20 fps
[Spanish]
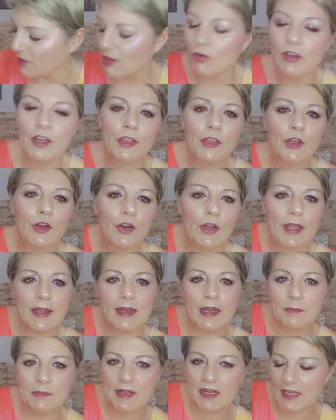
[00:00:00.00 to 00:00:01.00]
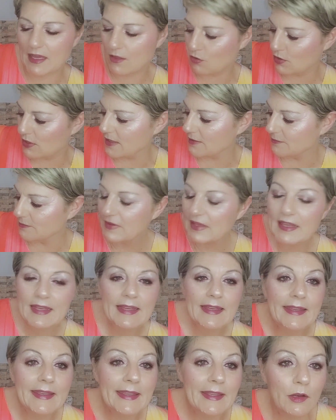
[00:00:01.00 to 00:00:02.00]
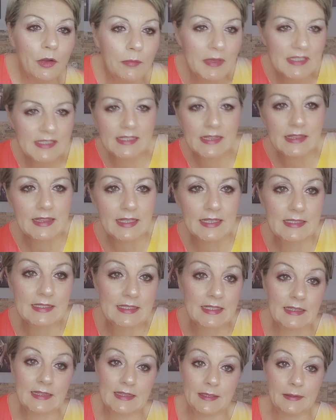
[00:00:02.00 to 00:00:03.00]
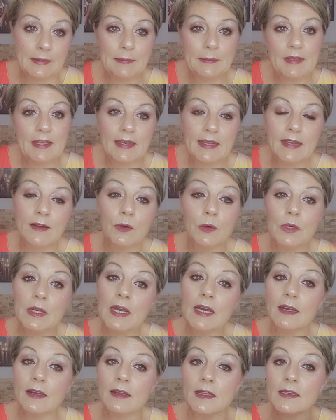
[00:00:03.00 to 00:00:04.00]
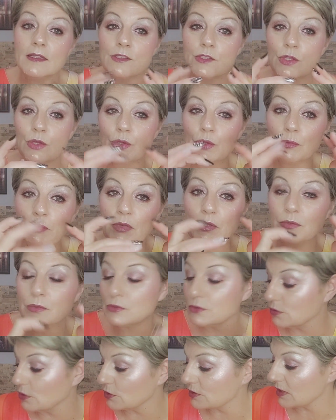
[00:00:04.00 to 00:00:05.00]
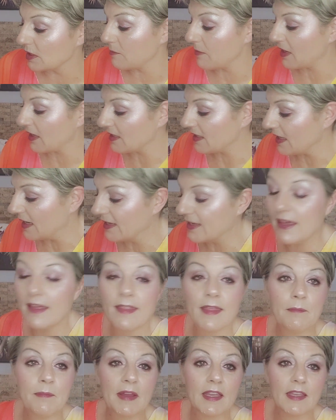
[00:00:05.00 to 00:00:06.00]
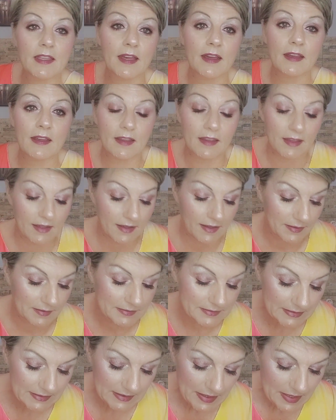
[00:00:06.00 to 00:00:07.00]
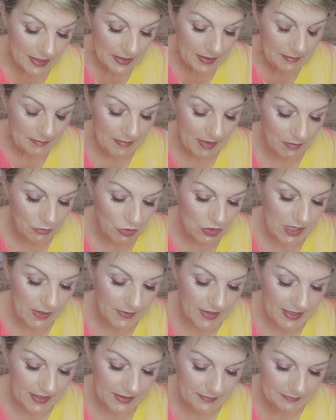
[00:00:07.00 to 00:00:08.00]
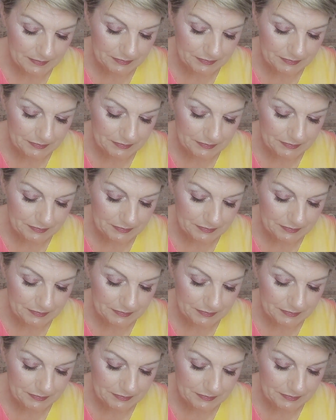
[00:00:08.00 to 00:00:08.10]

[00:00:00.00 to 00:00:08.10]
me he cogido en el Mercadona. Y lo más interesante viene ahora, que es todo productos de maquillaje, de maquillaje. Vamos a ver.